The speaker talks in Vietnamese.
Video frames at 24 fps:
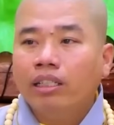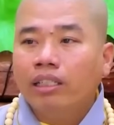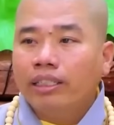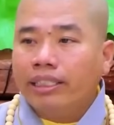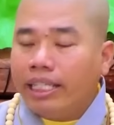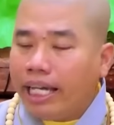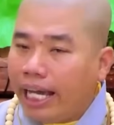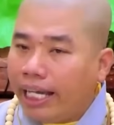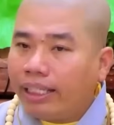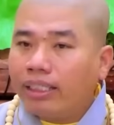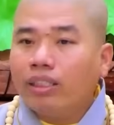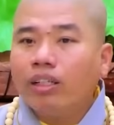
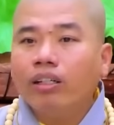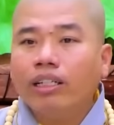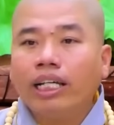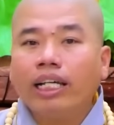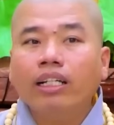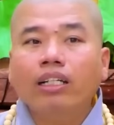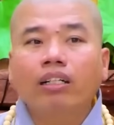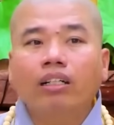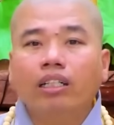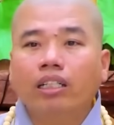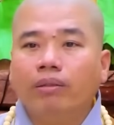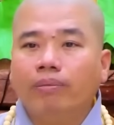giảng cho cái
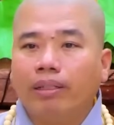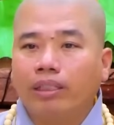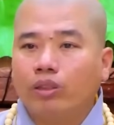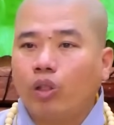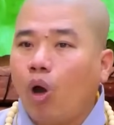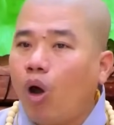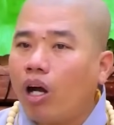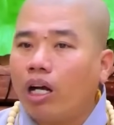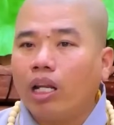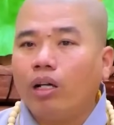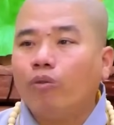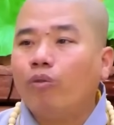người mà
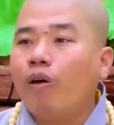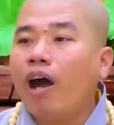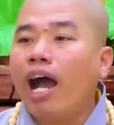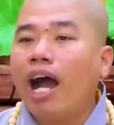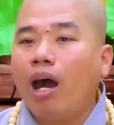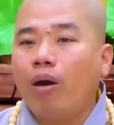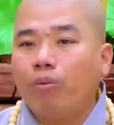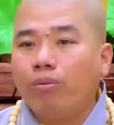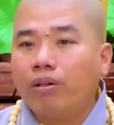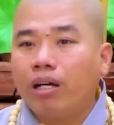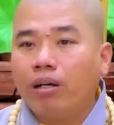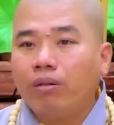toàn là khoa
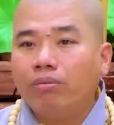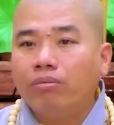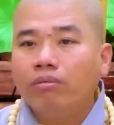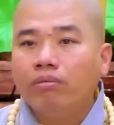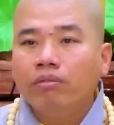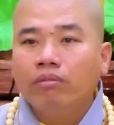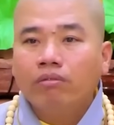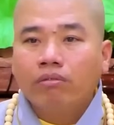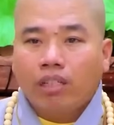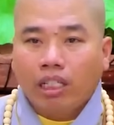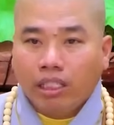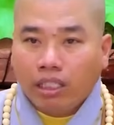học không
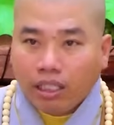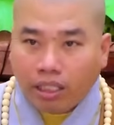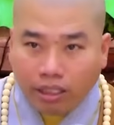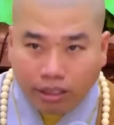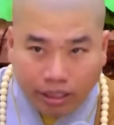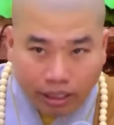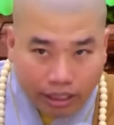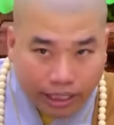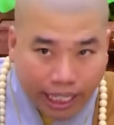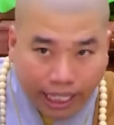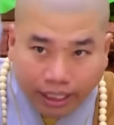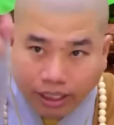thì Nhuận Đức
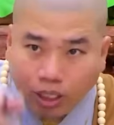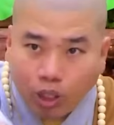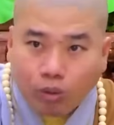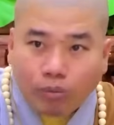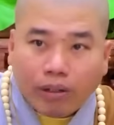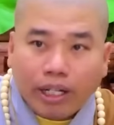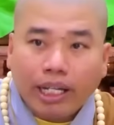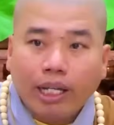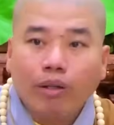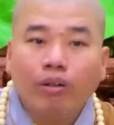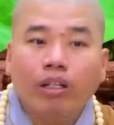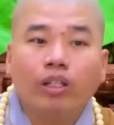sẽ giảng câu
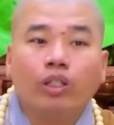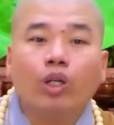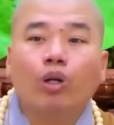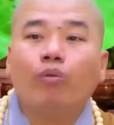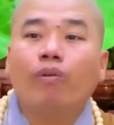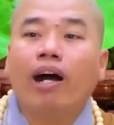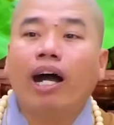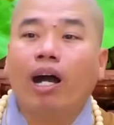Phật hiệu này cho